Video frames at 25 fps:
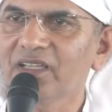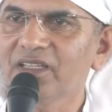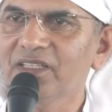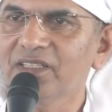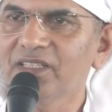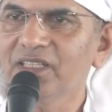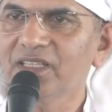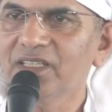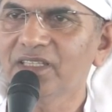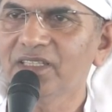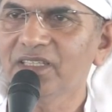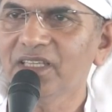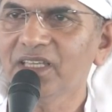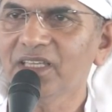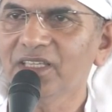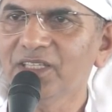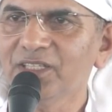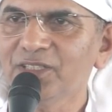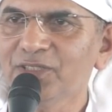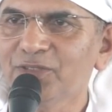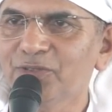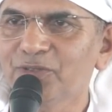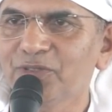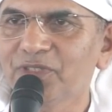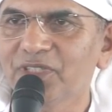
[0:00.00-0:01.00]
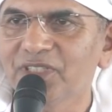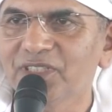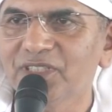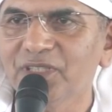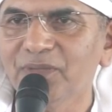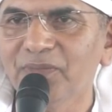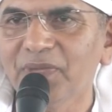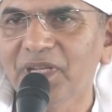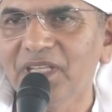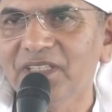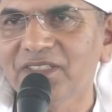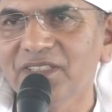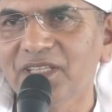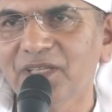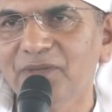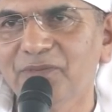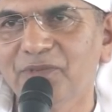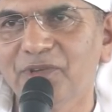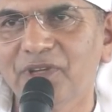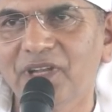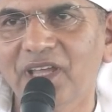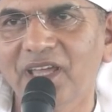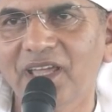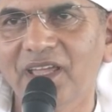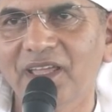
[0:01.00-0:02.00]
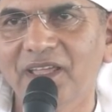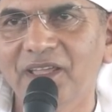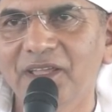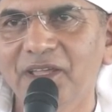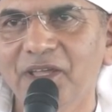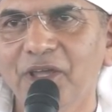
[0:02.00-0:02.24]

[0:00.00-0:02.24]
कि देखिए इस सूत्र से मैंने सही बोला है